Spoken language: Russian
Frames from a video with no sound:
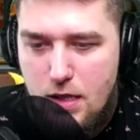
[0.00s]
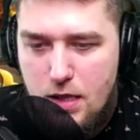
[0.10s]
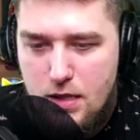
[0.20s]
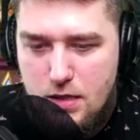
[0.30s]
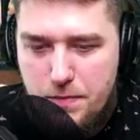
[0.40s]

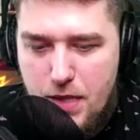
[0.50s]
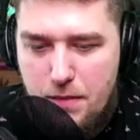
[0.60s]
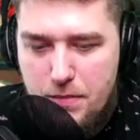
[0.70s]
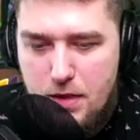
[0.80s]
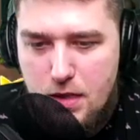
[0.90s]
это
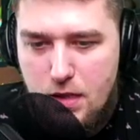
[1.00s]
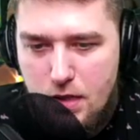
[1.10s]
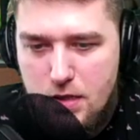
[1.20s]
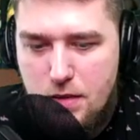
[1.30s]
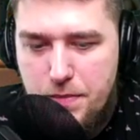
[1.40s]
прям,
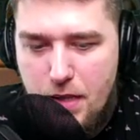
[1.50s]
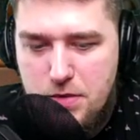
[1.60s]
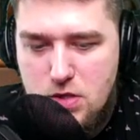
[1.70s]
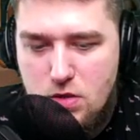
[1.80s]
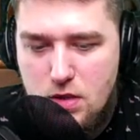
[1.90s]
это прям
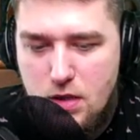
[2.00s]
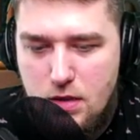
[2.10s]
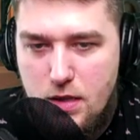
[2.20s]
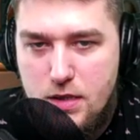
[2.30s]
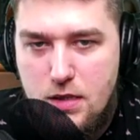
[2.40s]
что-то,
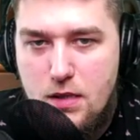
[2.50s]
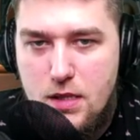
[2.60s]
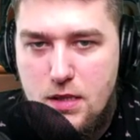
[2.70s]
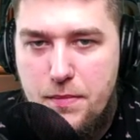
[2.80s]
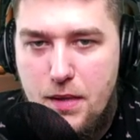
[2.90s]
это,
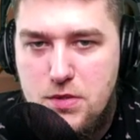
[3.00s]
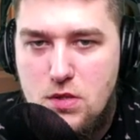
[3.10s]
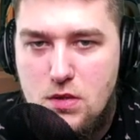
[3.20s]
это прям что-то